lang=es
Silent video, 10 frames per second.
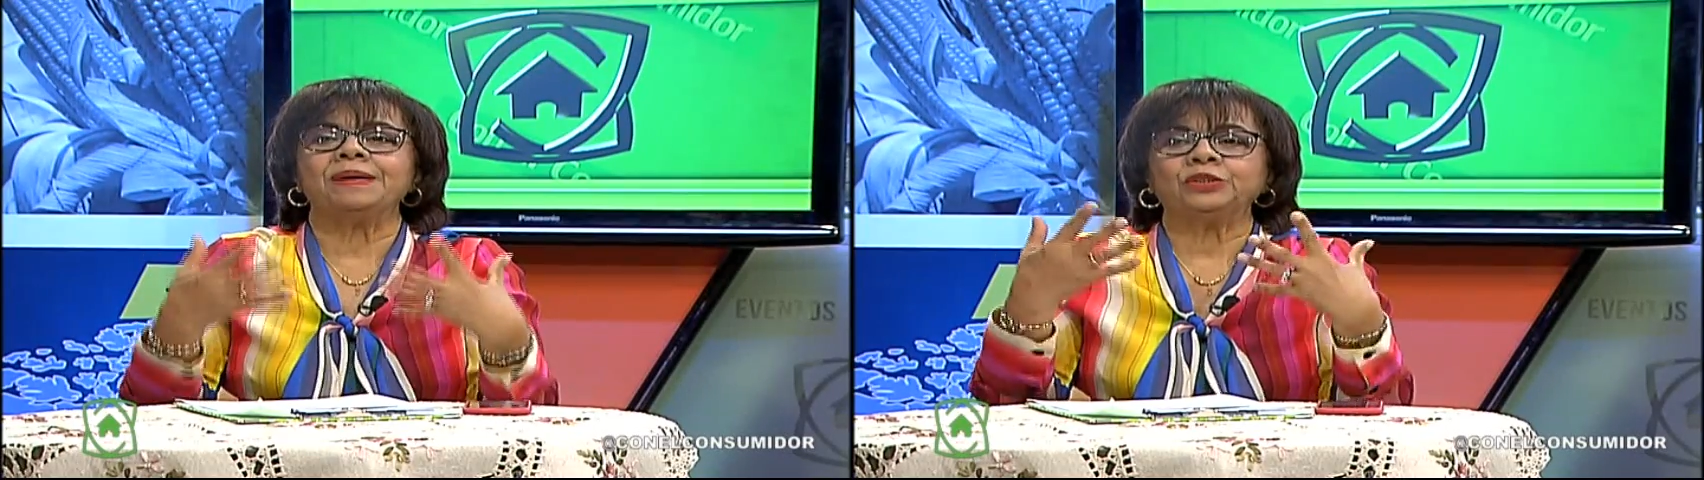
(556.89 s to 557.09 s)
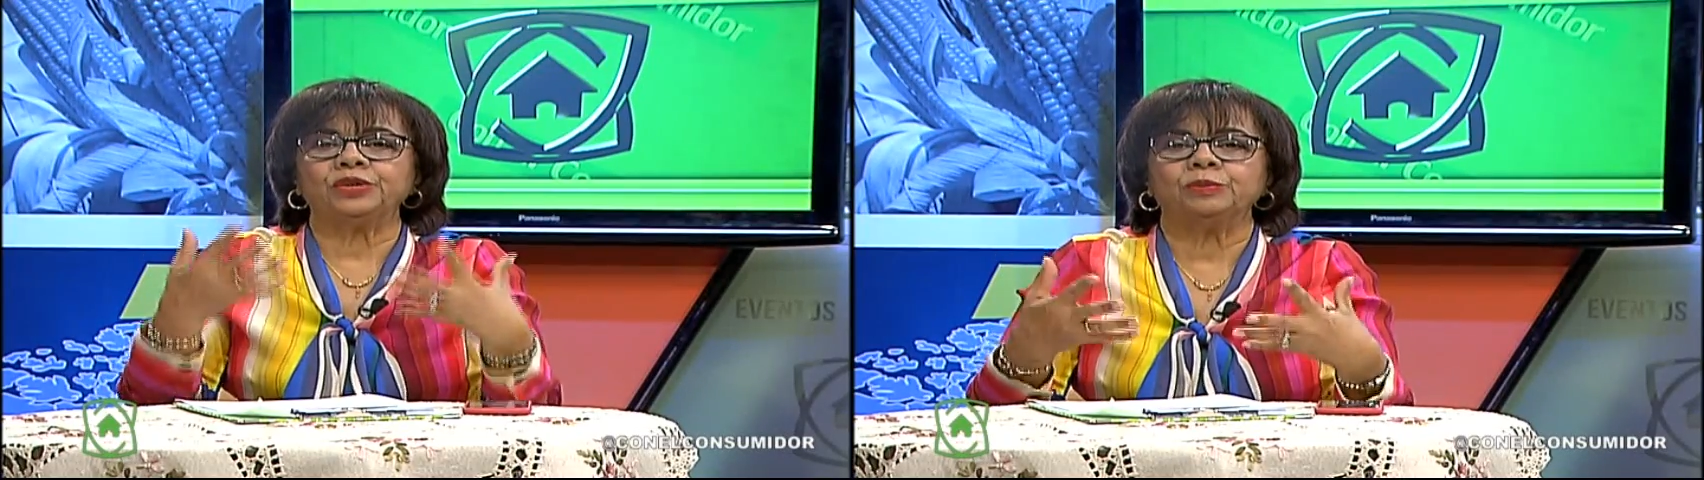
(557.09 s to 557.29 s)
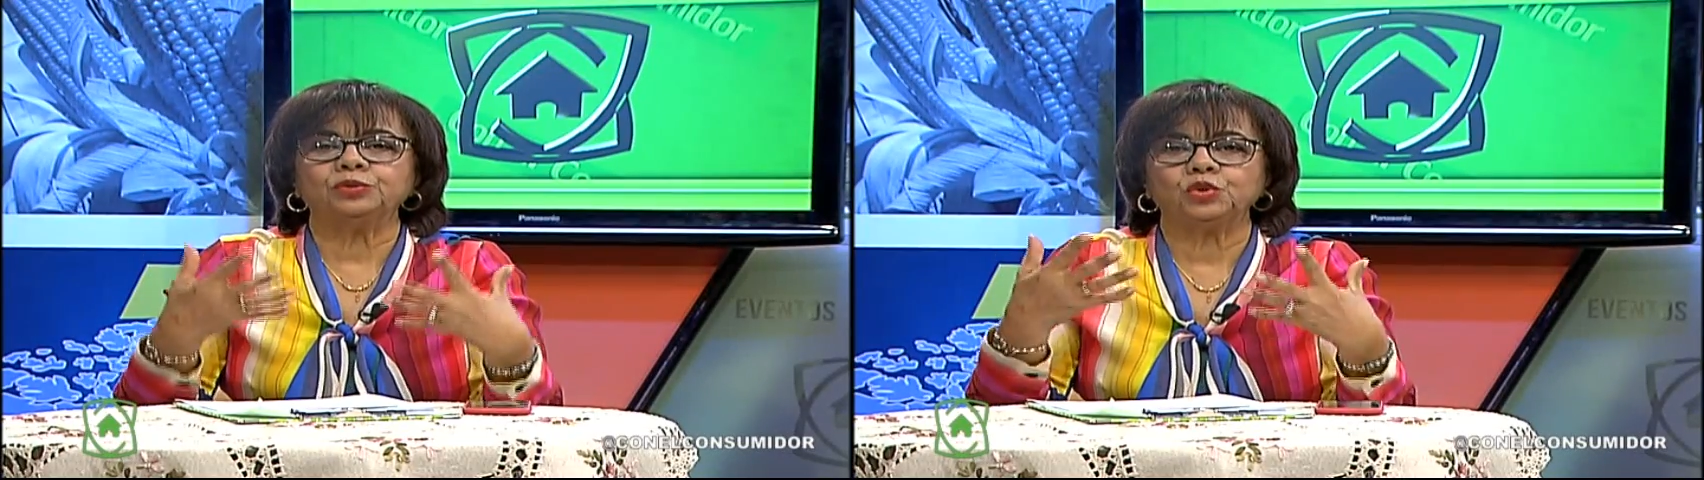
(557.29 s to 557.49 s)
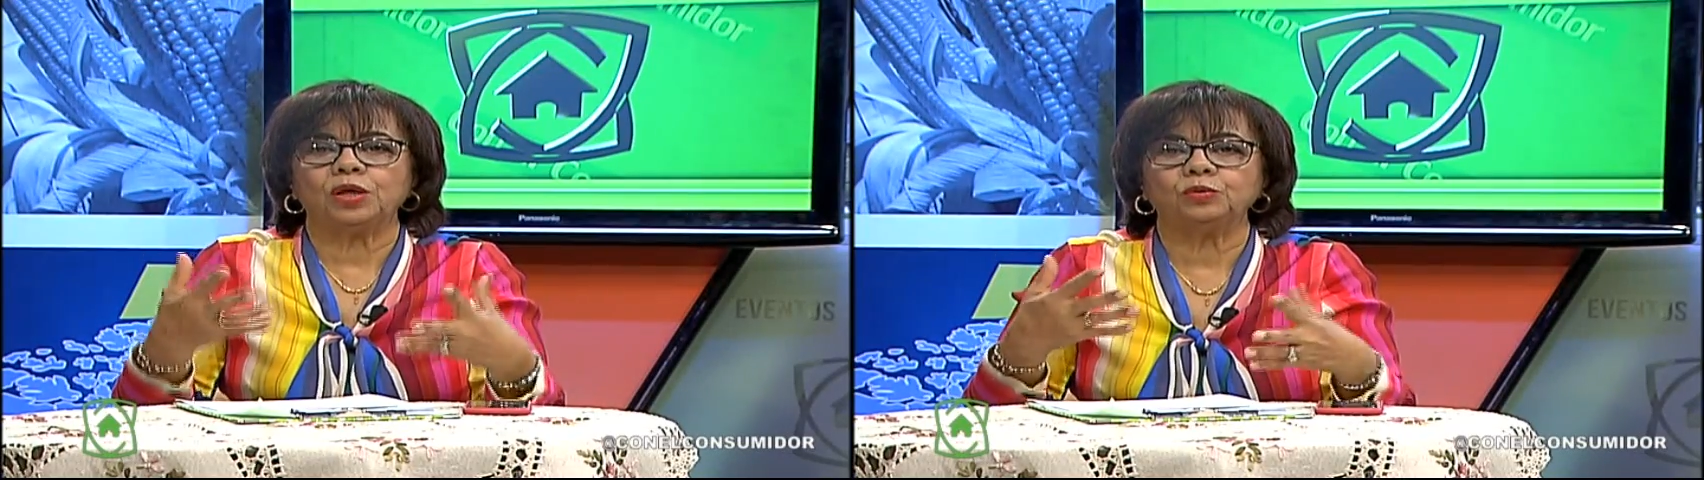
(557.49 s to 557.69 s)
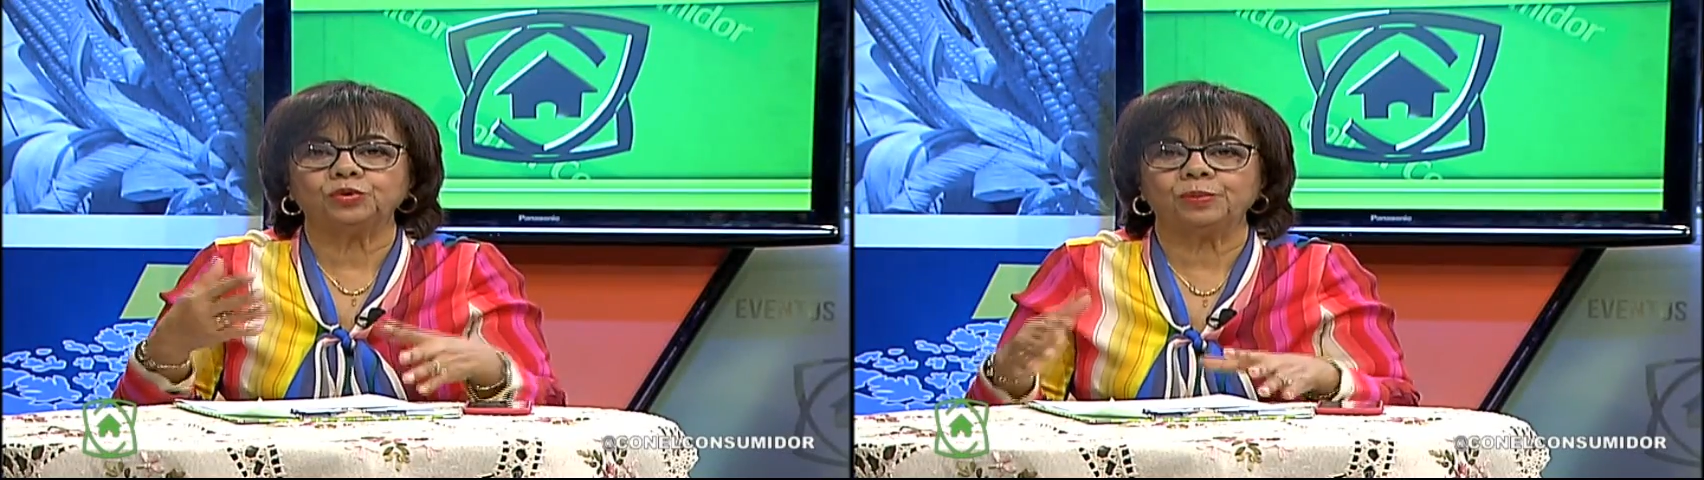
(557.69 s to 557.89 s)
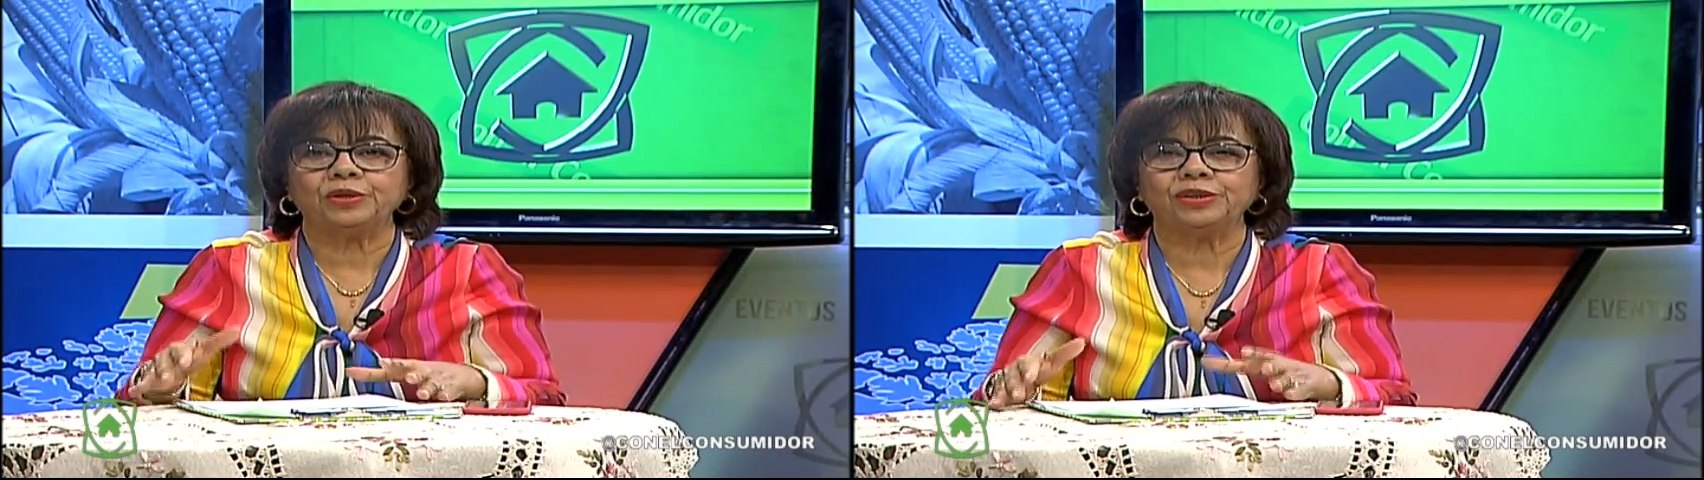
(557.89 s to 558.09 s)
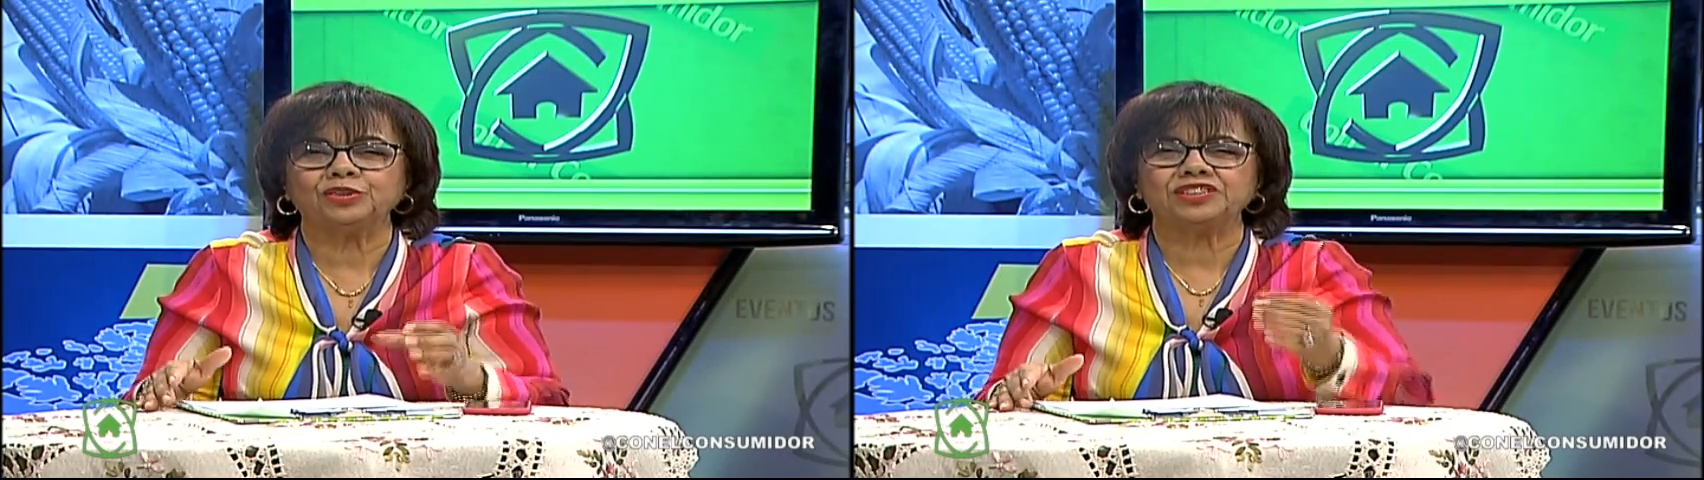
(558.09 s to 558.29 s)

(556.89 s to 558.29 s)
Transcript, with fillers: mayores, muchos adultos mayores.